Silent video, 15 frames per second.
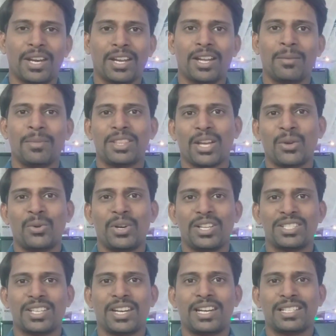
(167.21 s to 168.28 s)
மறக்காமல்
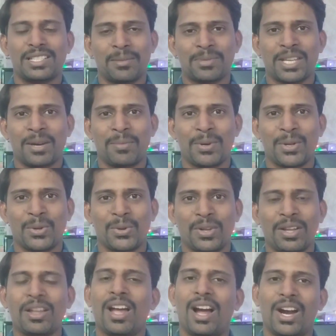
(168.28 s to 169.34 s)
தகவலுடைய சேனலை சப்ஸ்கிரைப்
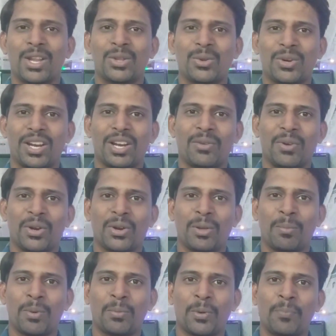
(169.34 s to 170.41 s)
பண்ணிக்கோங்க அடுத்த ஒரு நல்ல
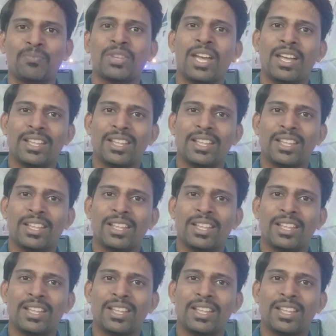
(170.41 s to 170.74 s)
வீடியோவில் பார்ப்போம்